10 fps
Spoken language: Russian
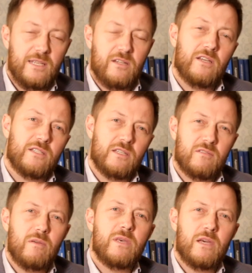Здравствуйте,
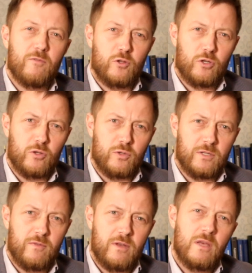с вами я, Федор
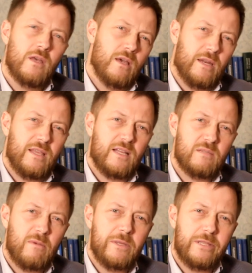Трусов.
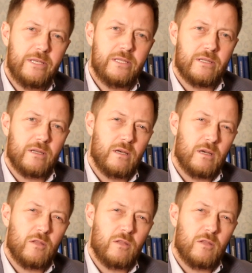Редакция «Момент истины»